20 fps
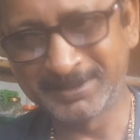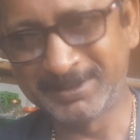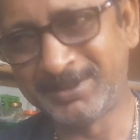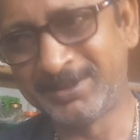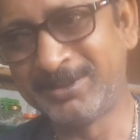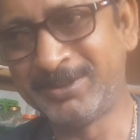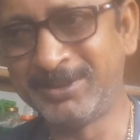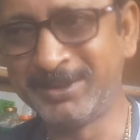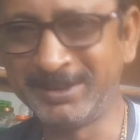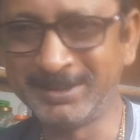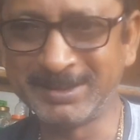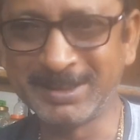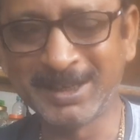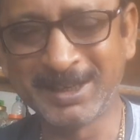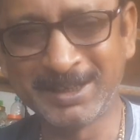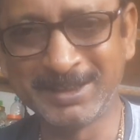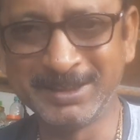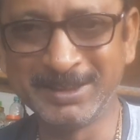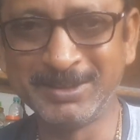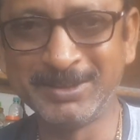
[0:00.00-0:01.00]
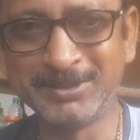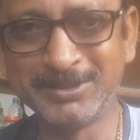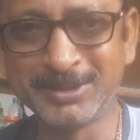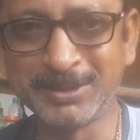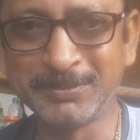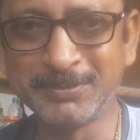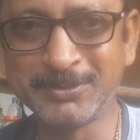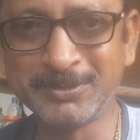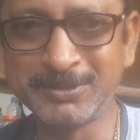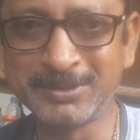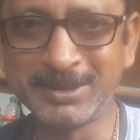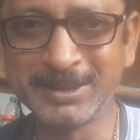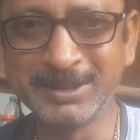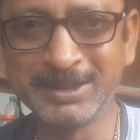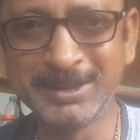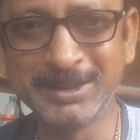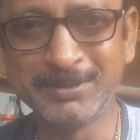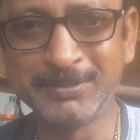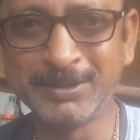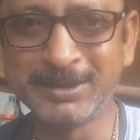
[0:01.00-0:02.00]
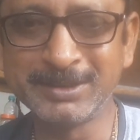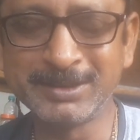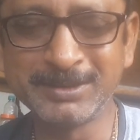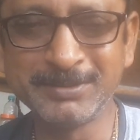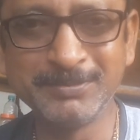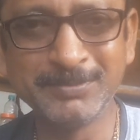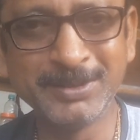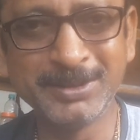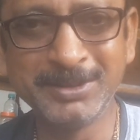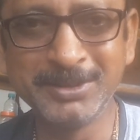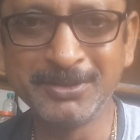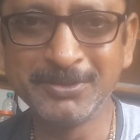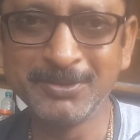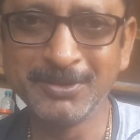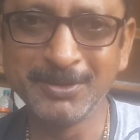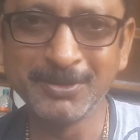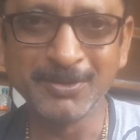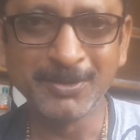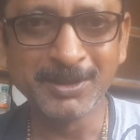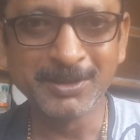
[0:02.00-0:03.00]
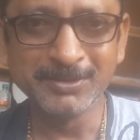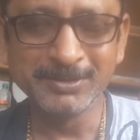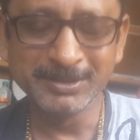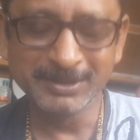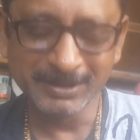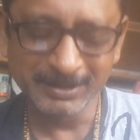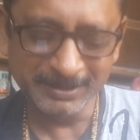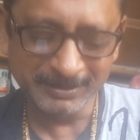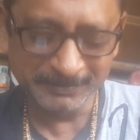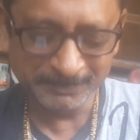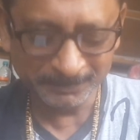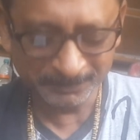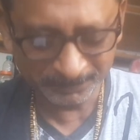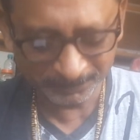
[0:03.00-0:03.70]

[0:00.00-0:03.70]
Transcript: তো এই সারাদিন ওই সব করতে গিয়ে বাস ভিডিওগুলো করা হচ্ছে না